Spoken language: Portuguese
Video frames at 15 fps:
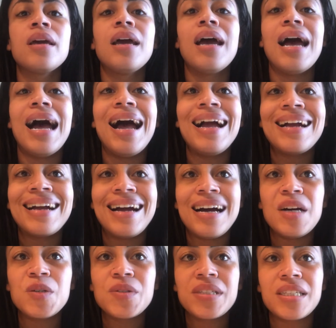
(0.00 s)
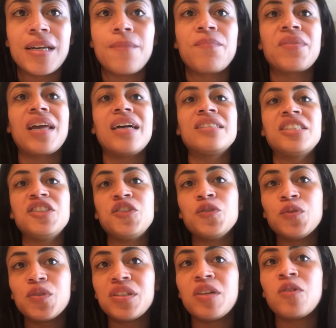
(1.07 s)
A calça, a gente
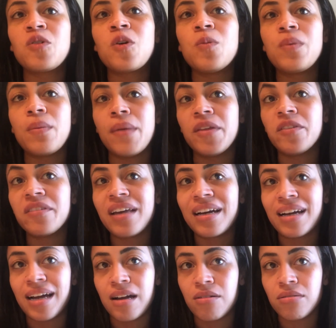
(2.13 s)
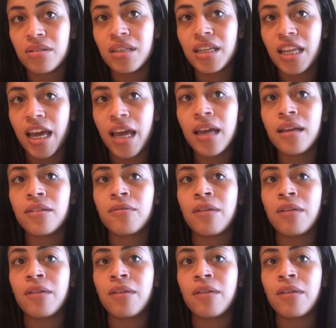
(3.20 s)
usa o comprimento da calça, né?